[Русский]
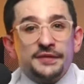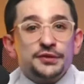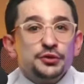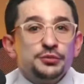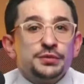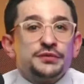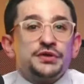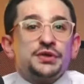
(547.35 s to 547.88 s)
В
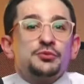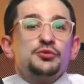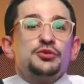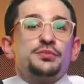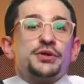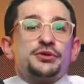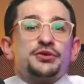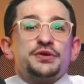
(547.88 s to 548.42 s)
суд бывший
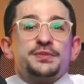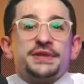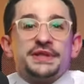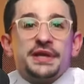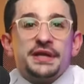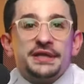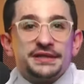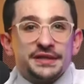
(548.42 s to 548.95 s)
муж принес
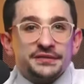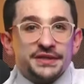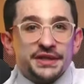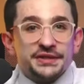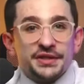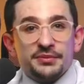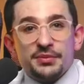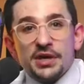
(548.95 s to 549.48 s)
медали за
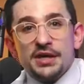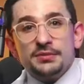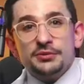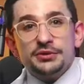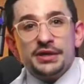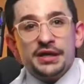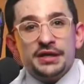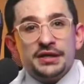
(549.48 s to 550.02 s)
взятие
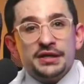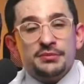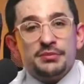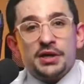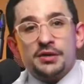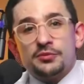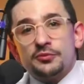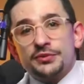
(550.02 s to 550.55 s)
Бахмута и
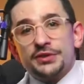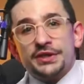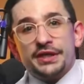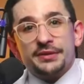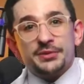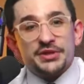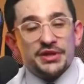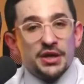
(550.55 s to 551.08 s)

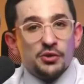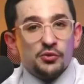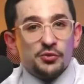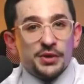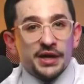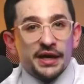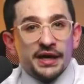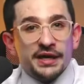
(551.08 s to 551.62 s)
бахмутская
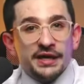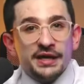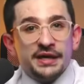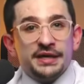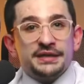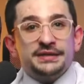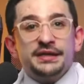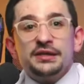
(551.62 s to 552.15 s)
мясорубка –
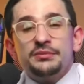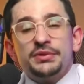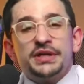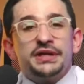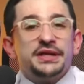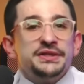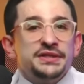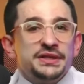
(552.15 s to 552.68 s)
Дело
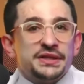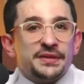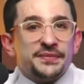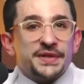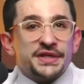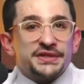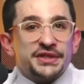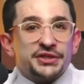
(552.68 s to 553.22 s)

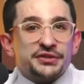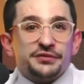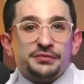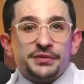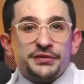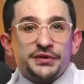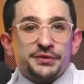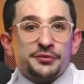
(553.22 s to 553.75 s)
прекратили, назначив
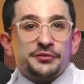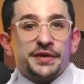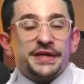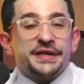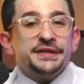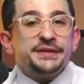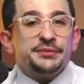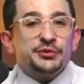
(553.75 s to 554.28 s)
бывшему
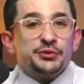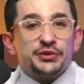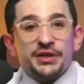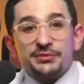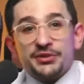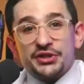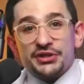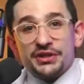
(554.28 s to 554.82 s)
военному
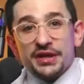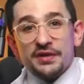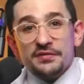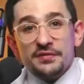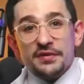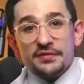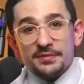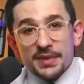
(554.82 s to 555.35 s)
судебный
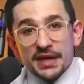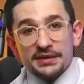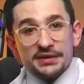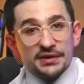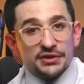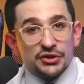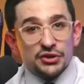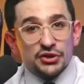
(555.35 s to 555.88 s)
штраф в
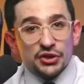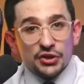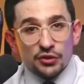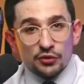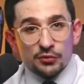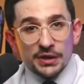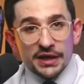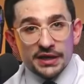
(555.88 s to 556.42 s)
5000
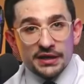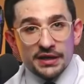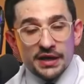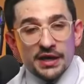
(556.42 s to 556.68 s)
рублей.